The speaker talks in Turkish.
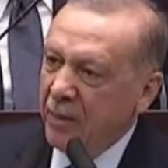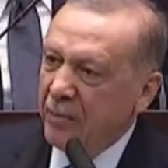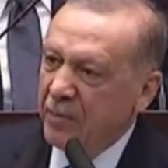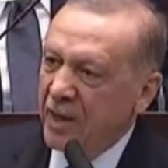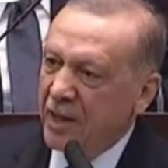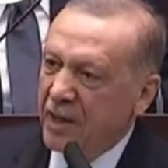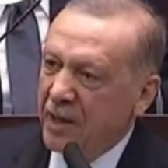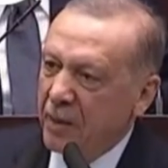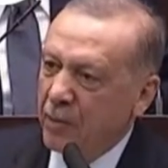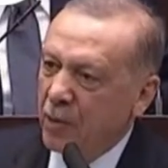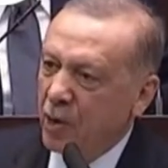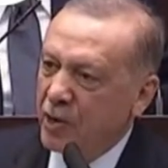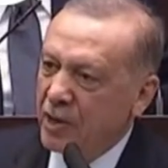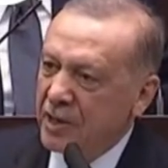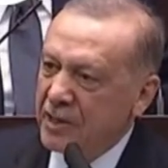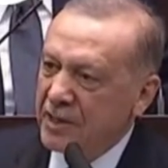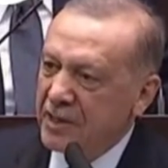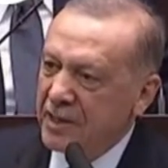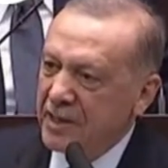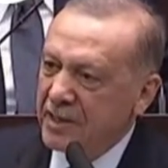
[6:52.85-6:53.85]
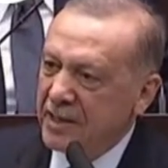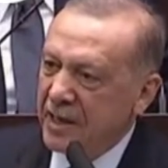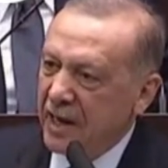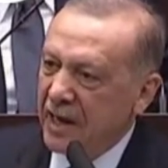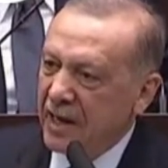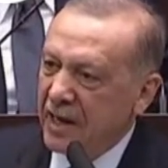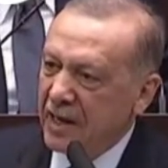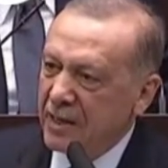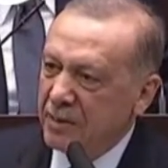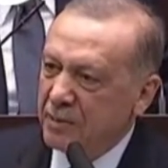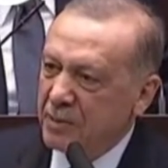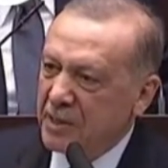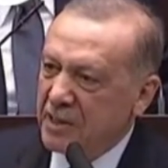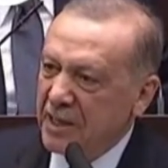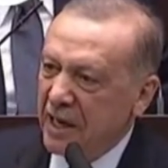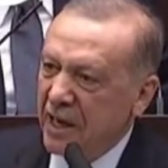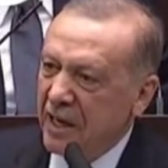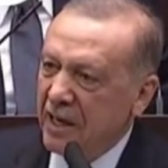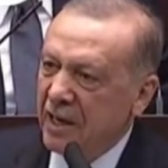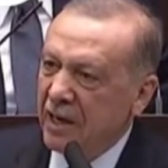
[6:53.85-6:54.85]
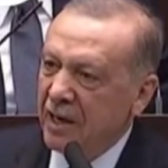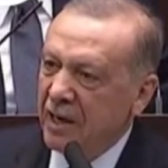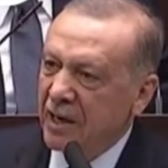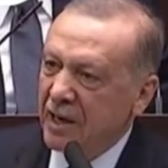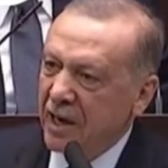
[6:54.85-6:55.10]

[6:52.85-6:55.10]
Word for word: hem de demokrasi tarihimize